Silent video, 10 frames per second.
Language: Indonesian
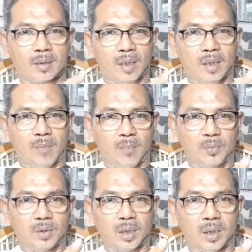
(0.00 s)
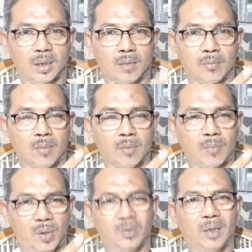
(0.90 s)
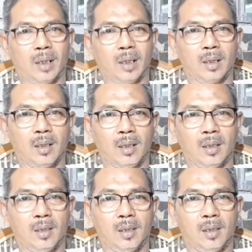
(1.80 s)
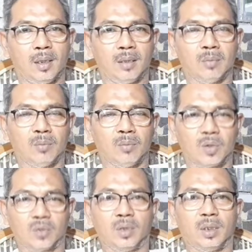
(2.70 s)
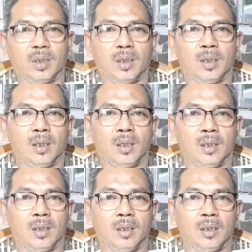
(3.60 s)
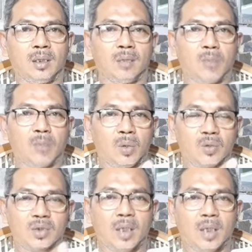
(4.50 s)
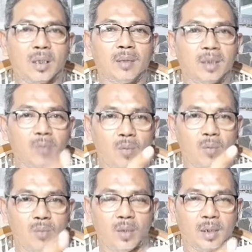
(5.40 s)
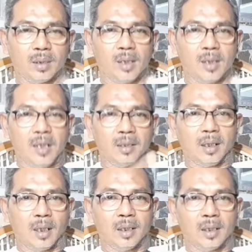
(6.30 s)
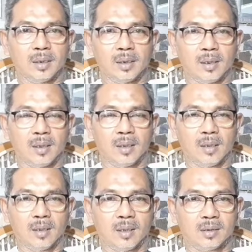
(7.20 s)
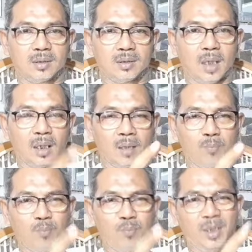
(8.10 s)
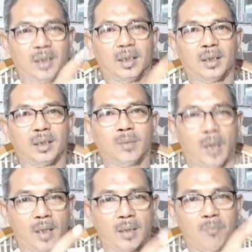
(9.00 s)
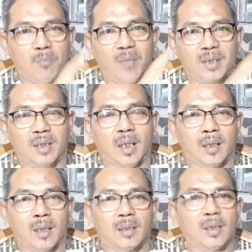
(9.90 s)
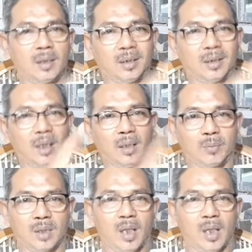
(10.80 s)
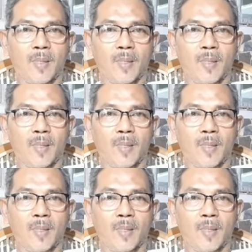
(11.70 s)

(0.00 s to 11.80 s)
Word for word: Siapapun yang ingin memberontak, ingin memusuhi, ingin merusak, ingin merobohkan negara ini, jangan pernah tanya bahwa Anda pasti akan kita hadapi.